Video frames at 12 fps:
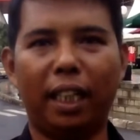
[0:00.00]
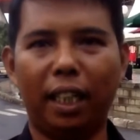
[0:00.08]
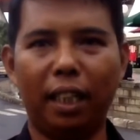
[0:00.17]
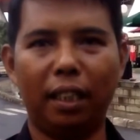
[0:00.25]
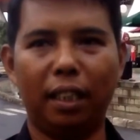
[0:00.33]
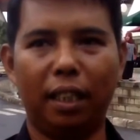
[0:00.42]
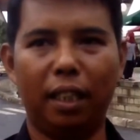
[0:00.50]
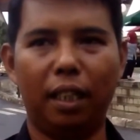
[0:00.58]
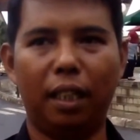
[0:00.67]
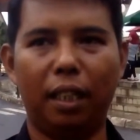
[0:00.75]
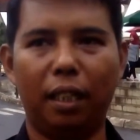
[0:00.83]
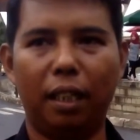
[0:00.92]
antara
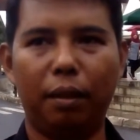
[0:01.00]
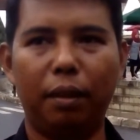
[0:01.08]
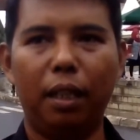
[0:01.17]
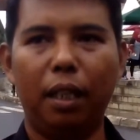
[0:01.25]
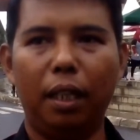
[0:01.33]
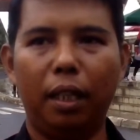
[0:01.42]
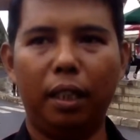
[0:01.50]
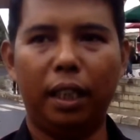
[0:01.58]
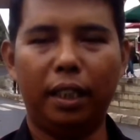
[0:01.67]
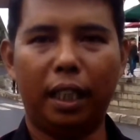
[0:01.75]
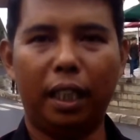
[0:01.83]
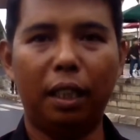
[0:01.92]
uh, di
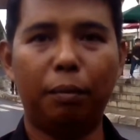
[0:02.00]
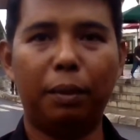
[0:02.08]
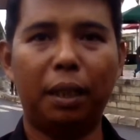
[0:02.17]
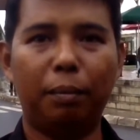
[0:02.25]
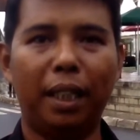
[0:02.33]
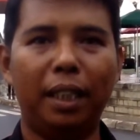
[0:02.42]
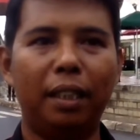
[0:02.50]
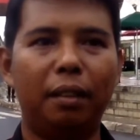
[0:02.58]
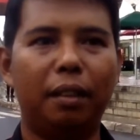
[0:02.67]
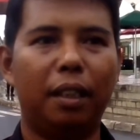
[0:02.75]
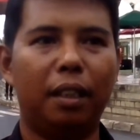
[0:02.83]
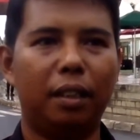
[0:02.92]
antara teman-teman
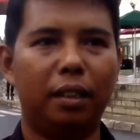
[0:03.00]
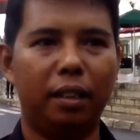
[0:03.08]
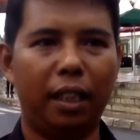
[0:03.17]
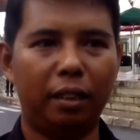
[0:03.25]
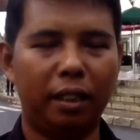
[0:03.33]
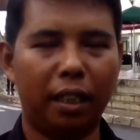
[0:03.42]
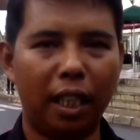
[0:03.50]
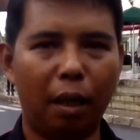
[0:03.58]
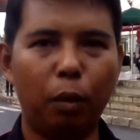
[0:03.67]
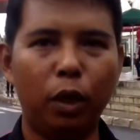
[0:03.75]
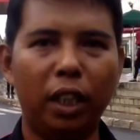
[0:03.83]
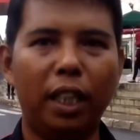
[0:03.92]
yang
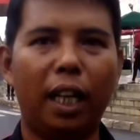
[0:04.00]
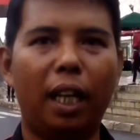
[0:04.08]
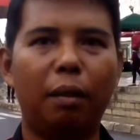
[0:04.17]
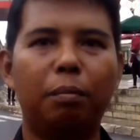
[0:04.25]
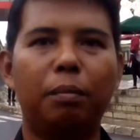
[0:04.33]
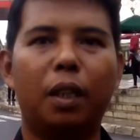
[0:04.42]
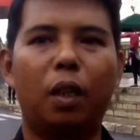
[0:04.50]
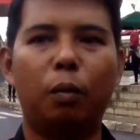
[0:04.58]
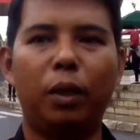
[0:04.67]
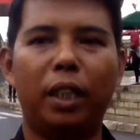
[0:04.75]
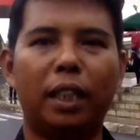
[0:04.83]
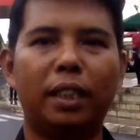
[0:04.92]
tergabung di dalam
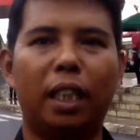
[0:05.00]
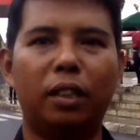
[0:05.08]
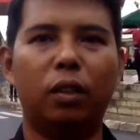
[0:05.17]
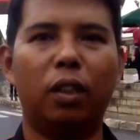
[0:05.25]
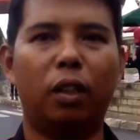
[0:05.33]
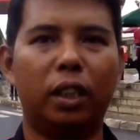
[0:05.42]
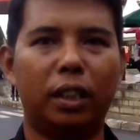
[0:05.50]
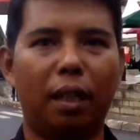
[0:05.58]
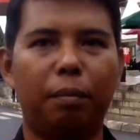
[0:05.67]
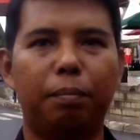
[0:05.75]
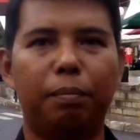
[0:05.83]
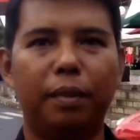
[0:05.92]
komunitas Darsun
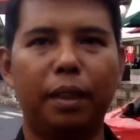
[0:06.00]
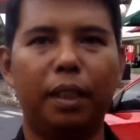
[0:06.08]
Al-Islam.